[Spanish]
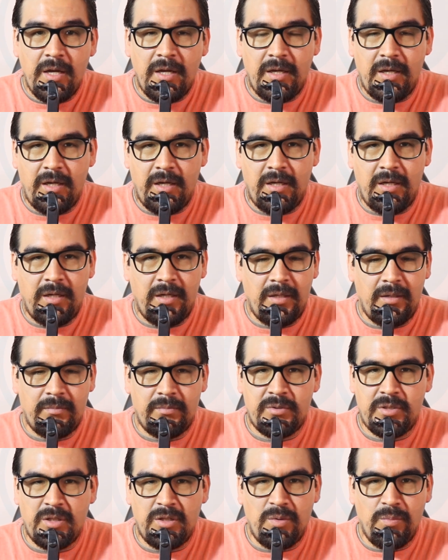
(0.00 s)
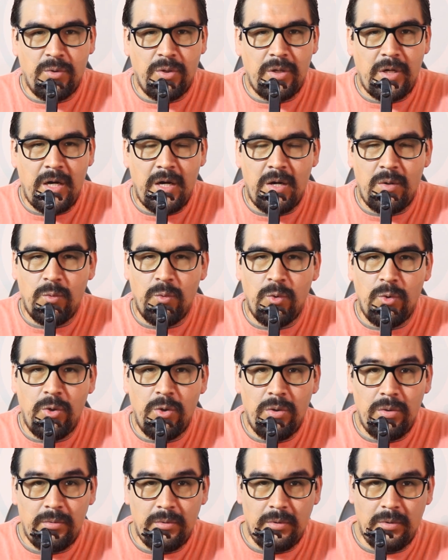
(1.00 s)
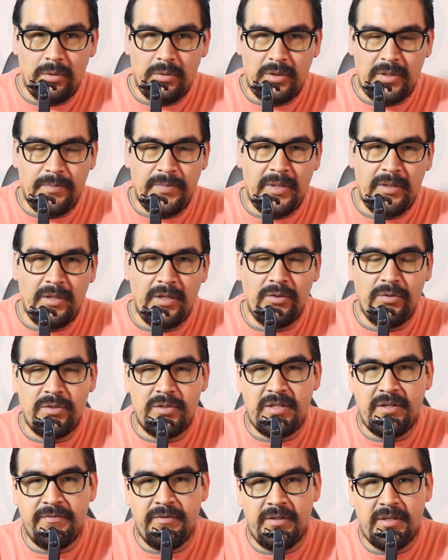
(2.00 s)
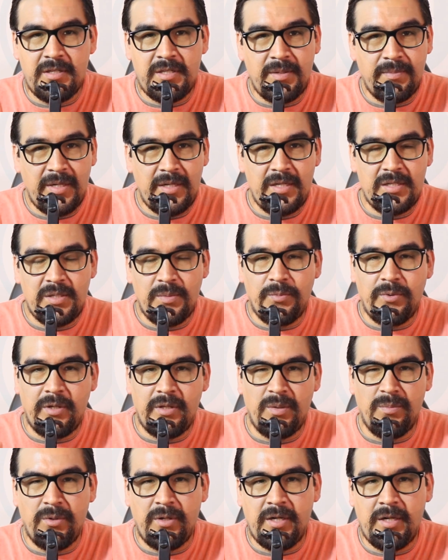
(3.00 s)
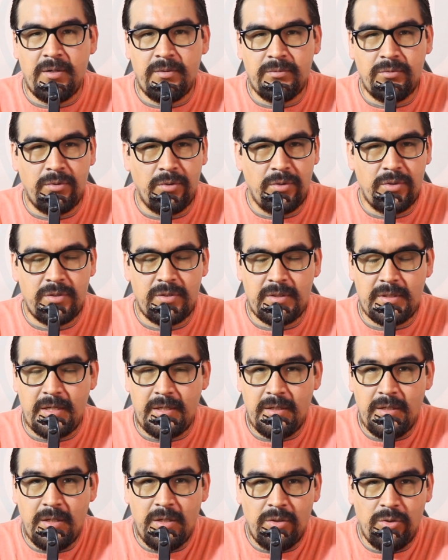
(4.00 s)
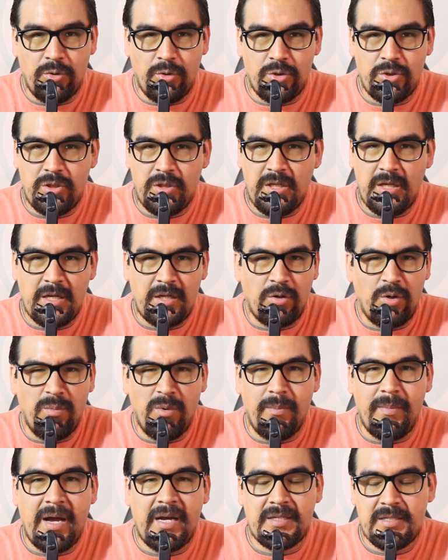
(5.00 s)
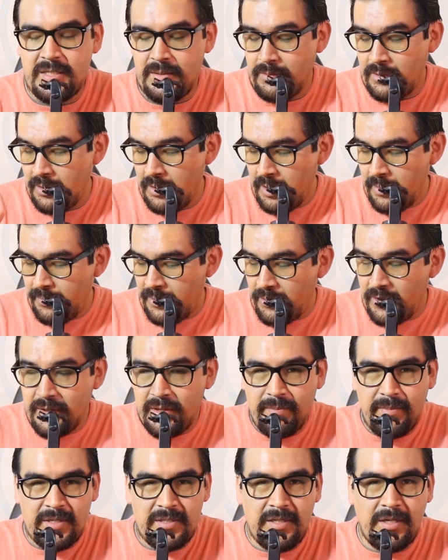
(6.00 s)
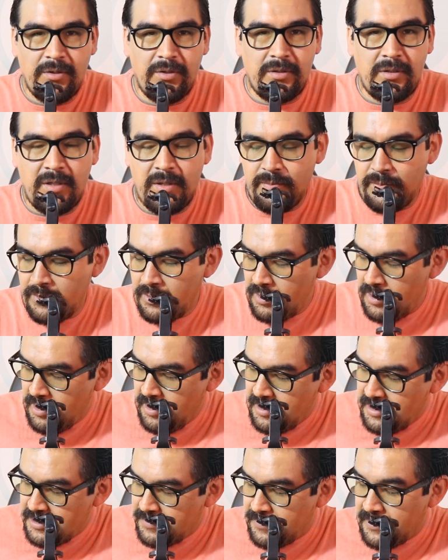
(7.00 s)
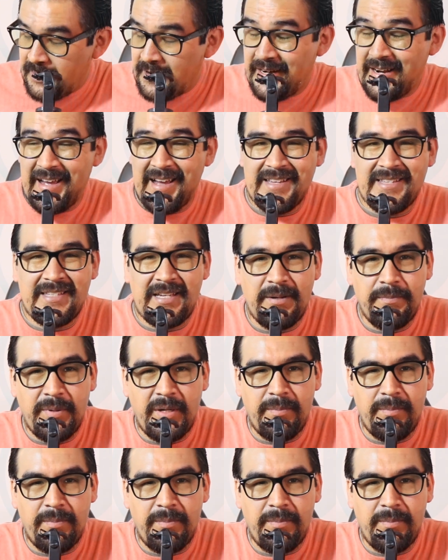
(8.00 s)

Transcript: eh, se demora uno o dependiendo si es fin de semana se puede demorar dos, dos días como máximo pero es demasiado tiempo esperar hasta el